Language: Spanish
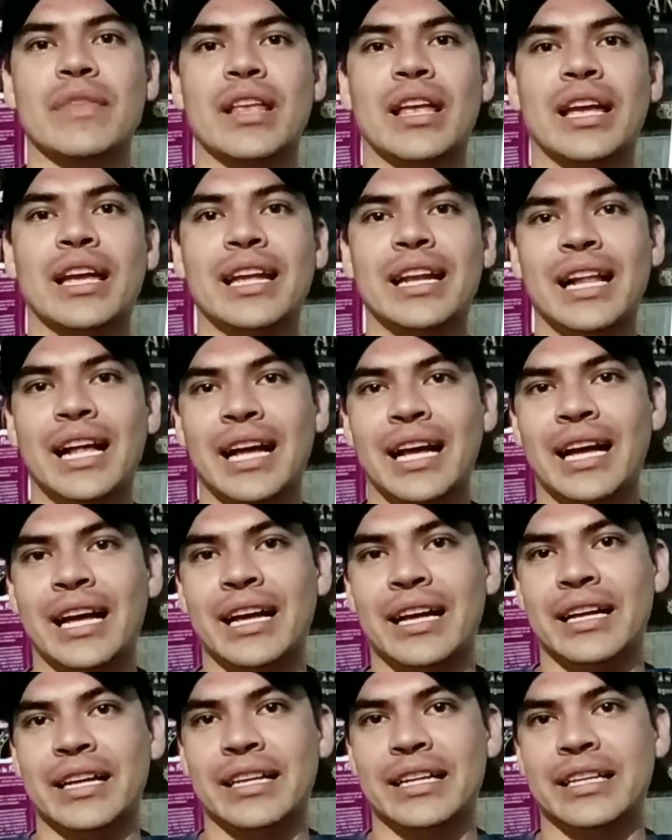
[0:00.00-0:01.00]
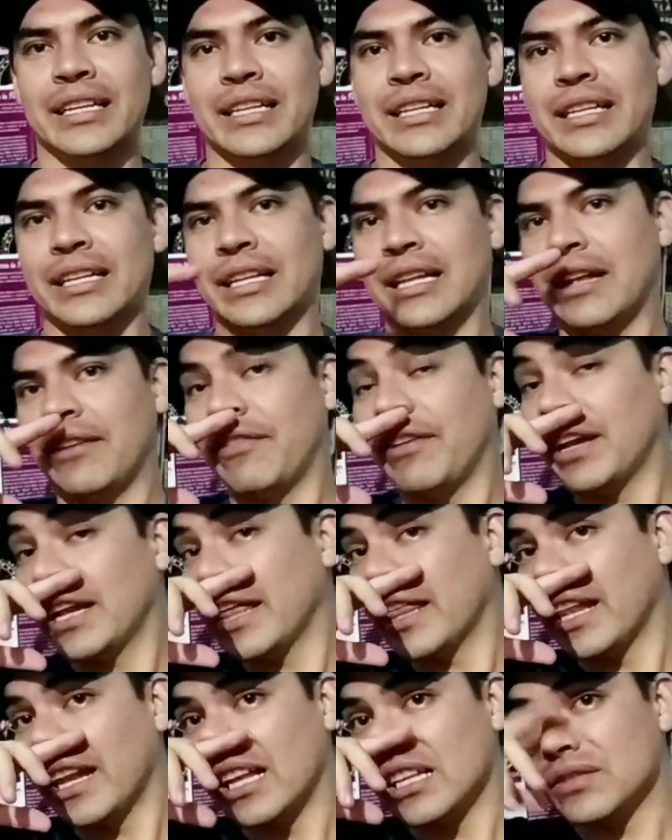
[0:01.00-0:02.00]
era eh, la
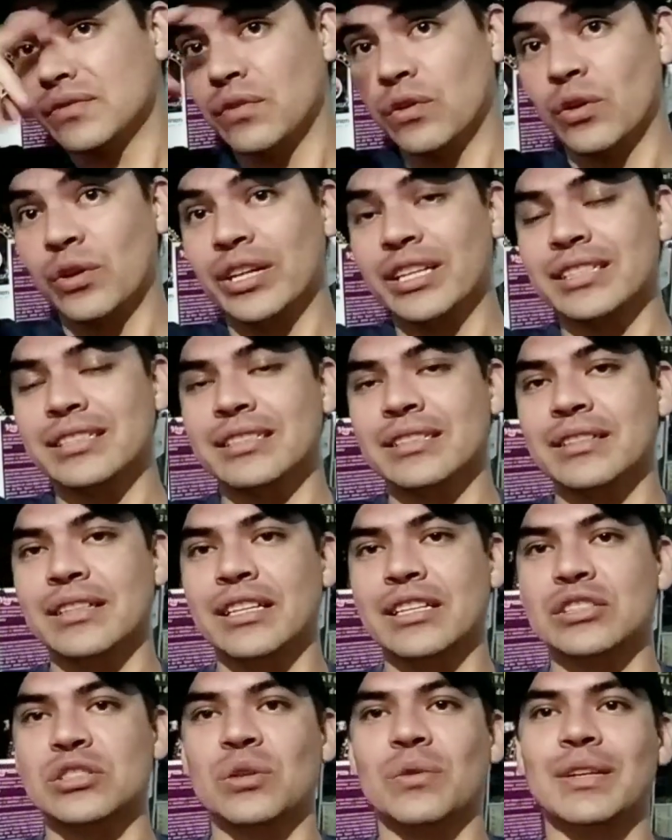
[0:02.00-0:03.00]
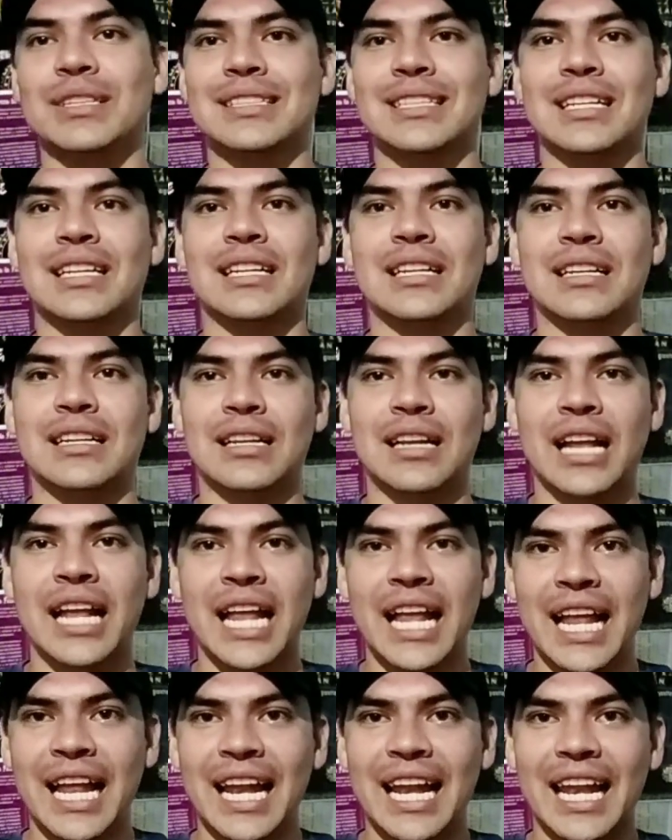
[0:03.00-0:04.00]
Feria de las Flores. Esto va a ser en
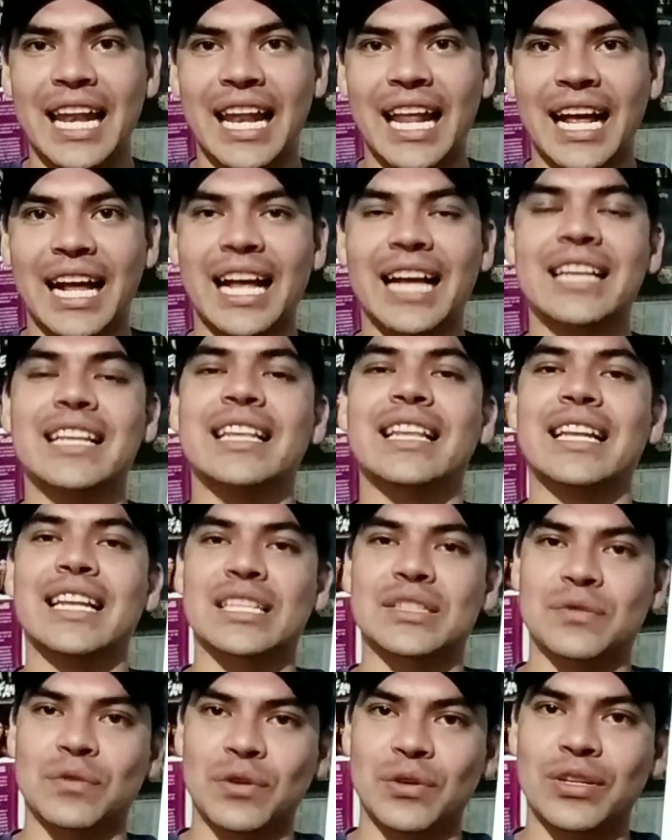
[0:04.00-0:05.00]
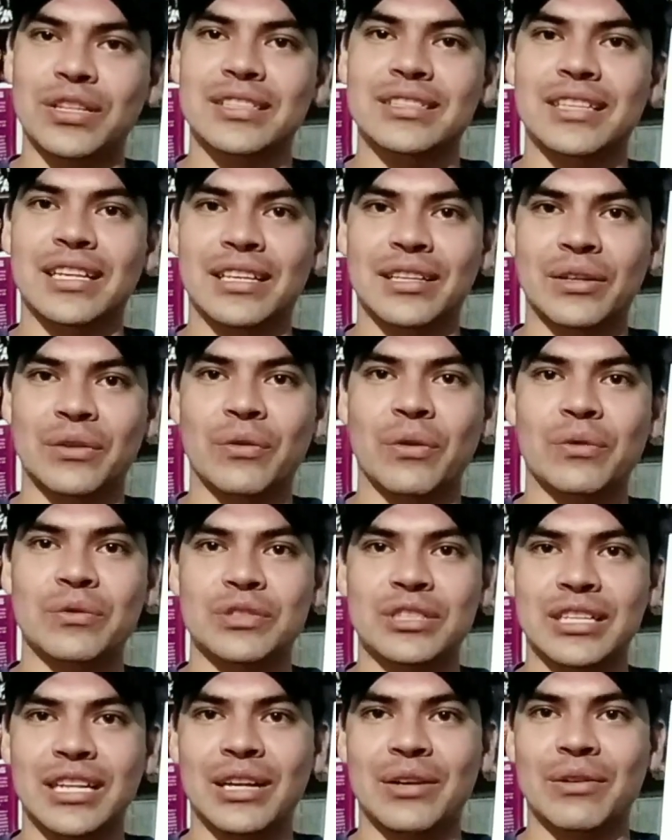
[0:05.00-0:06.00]
la calle de las flores, de ahí de
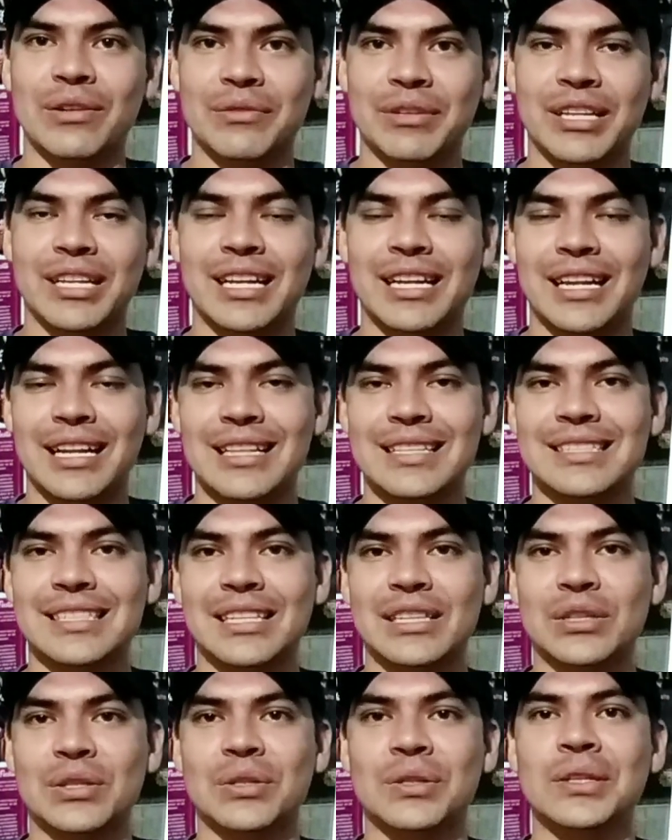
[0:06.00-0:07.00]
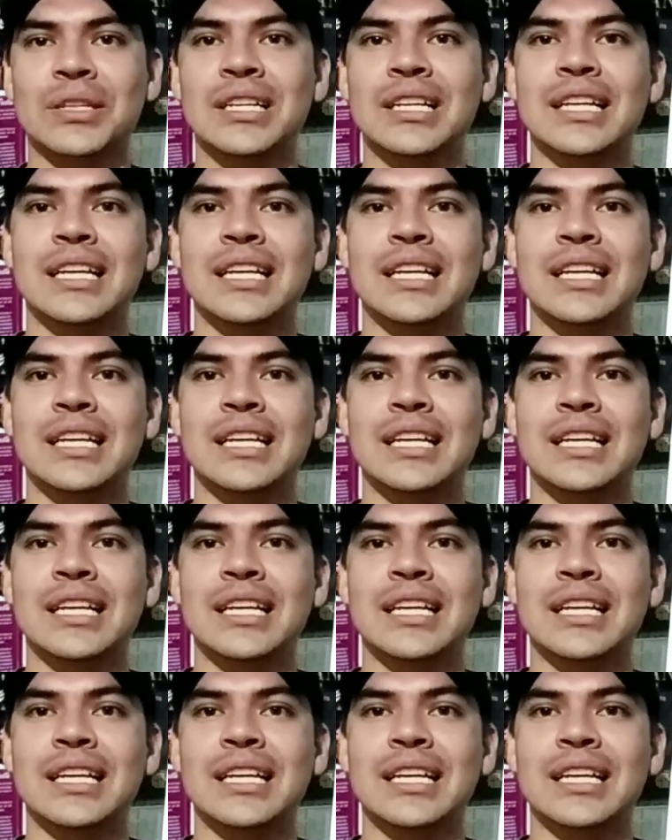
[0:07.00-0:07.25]
Huachinango, bien en el centro.